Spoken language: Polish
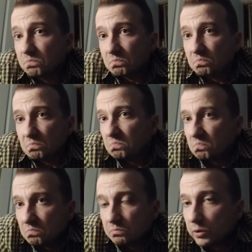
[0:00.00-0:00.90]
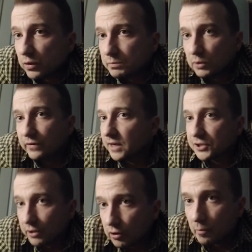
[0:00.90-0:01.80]
Mm, biorąc pod uwagę
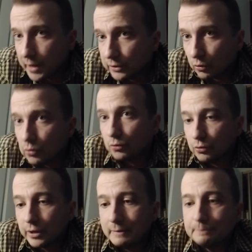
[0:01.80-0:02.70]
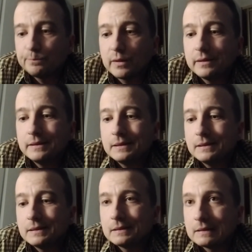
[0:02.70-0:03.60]
szeroko pojętą kulturę,
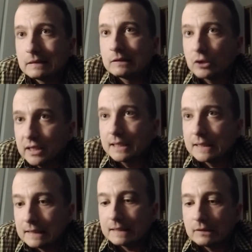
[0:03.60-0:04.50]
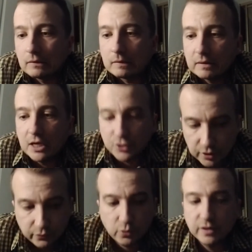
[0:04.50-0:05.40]
e, to to każdy
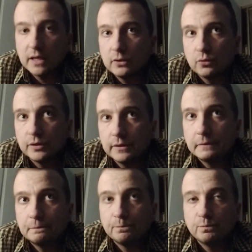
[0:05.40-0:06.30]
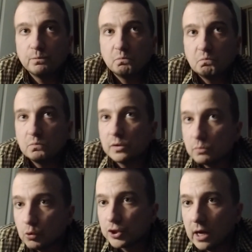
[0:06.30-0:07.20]
twórca, który mm,
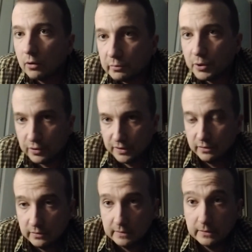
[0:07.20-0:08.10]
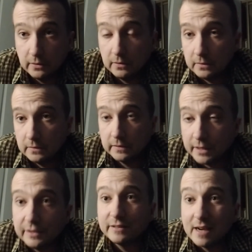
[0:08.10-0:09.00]
zmusza odbiorcę do
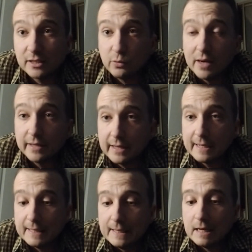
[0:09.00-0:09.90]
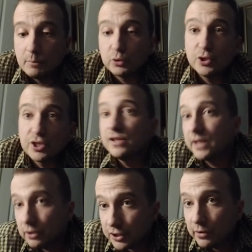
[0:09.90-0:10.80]
tej intelektualnej potyczki z
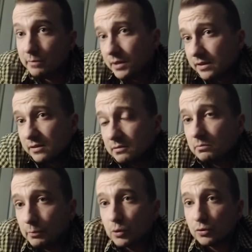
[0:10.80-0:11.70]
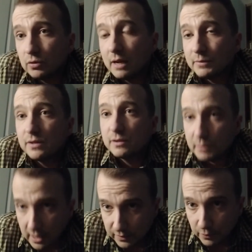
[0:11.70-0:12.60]
jego dziełem, jest po prostu dla mnie
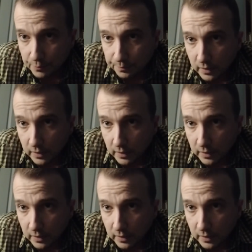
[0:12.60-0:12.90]
inspiracją.